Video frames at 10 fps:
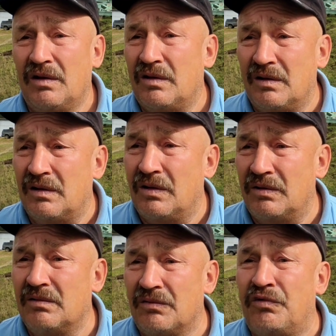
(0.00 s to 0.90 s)
Но
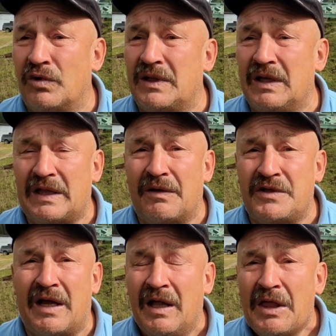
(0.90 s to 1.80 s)
ну, вот эта
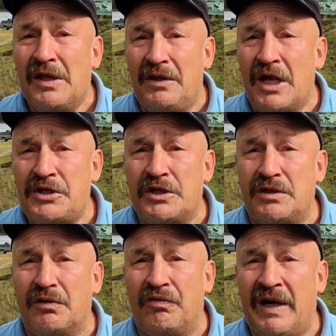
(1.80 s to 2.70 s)
вся
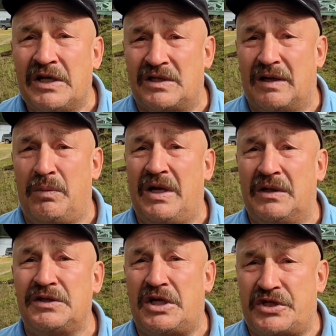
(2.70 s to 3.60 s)
нечисть вылезла, блин,
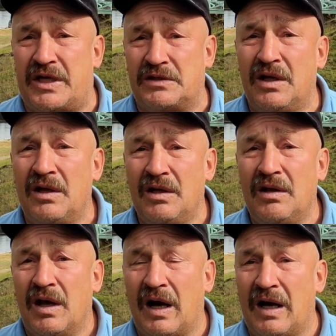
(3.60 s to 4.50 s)
сейчас.
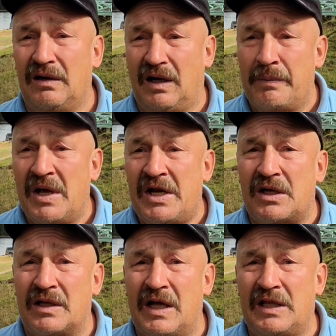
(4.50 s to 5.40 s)
А
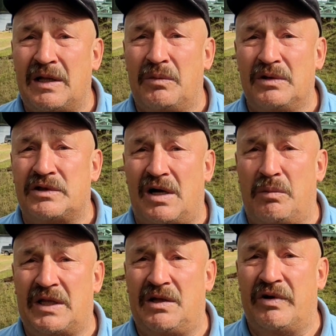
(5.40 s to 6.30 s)
Америка на этом
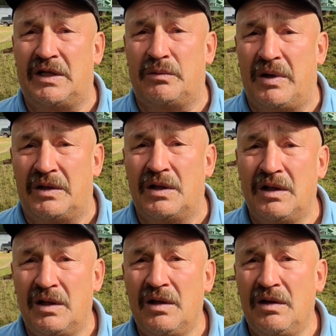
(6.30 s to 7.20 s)
зарабатывает, блин.
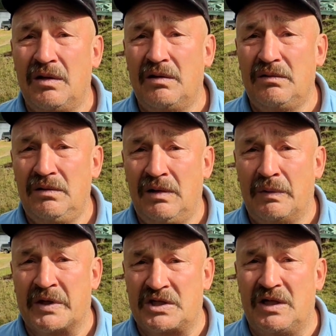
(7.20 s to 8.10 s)

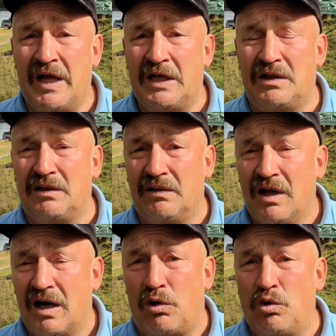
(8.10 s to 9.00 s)
Посылает
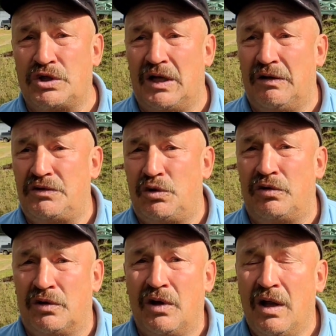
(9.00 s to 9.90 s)
оружие и все.
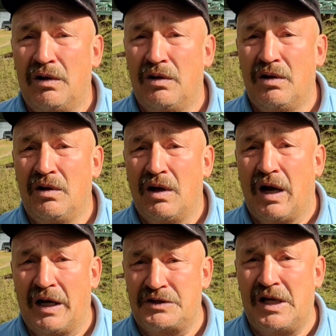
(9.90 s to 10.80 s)

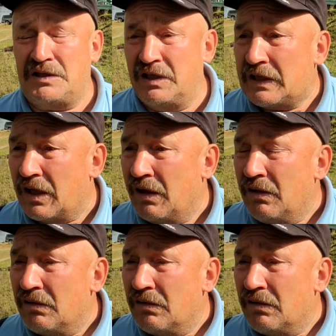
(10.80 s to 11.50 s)
А здесь это,